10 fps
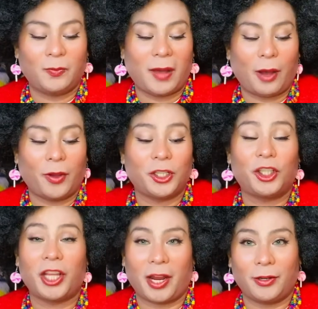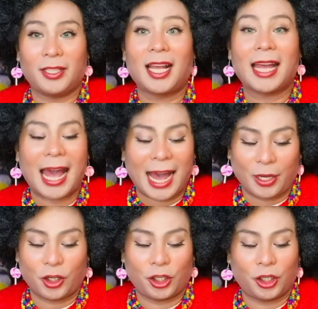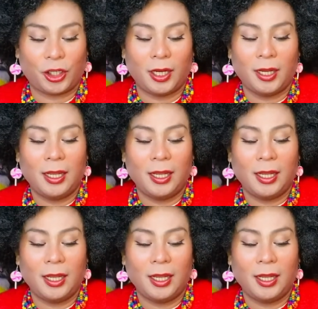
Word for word: bawat share sa cash